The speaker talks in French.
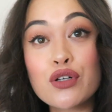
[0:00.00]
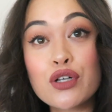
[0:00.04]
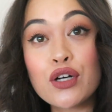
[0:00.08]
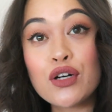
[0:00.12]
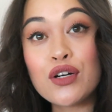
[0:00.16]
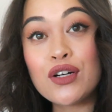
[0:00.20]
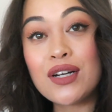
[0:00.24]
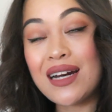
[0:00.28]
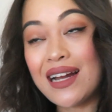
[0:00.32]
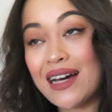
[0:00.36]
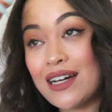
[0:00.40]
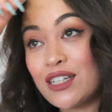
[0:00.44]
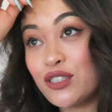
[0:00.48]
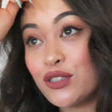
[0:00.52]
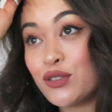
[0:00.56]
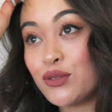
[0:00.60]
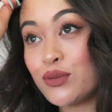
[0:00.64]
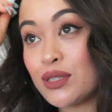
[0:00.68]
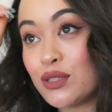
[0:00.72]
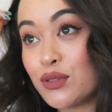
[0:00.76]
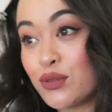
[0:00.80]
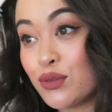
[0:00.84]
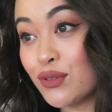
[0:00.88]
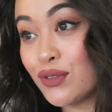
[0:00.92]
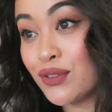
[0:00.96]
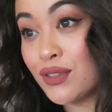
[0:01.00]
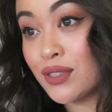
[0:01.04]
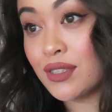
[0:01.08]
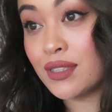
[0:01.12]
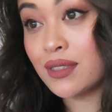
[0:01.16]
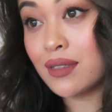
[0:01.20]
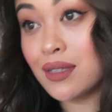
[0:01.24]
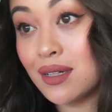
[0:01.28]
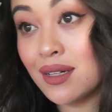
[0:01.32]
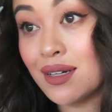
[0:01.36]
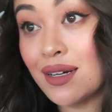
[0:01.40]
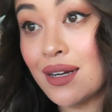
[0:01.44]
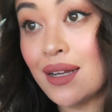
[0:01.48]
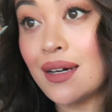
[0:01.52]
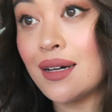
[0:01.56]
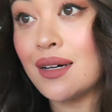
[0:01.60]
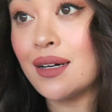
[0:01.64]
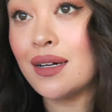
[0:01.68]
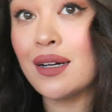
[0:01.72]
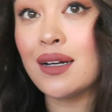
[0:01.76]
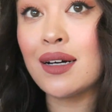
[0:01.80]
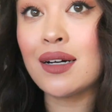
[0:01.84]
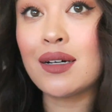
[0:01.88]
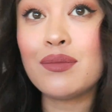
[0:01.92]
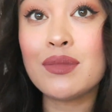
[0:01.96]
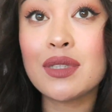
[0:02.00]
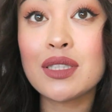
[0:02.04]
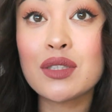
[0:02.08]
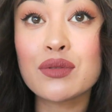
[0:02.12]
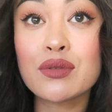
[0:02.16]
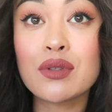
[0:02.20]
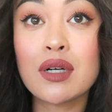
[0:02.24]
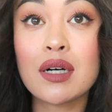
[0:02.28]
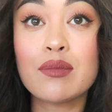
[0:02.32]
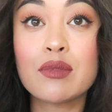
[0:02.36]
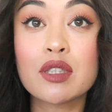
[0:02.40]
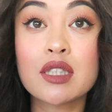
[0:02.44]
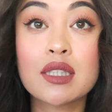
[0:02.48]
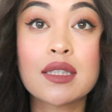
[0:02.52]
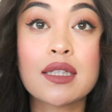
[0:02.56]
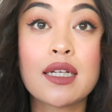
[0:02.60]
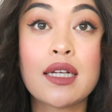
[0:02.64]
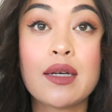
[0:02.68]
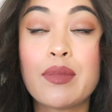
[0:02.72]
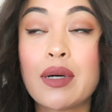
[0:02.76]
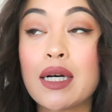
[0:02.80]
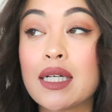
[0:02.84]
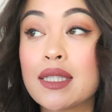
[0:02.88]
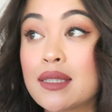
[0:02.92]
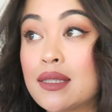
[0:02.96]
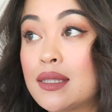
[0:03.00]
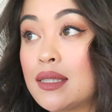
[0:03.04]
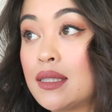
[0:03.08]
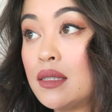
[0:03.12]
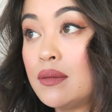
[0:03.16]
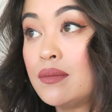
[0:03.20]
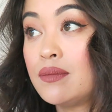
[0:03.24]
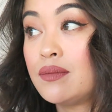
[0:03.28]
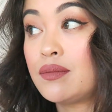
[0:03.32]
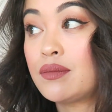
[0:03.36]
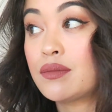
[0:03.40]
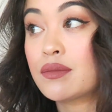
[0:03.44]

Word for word: Donc là je suis toute seule à la maison, Amandine elle est partie.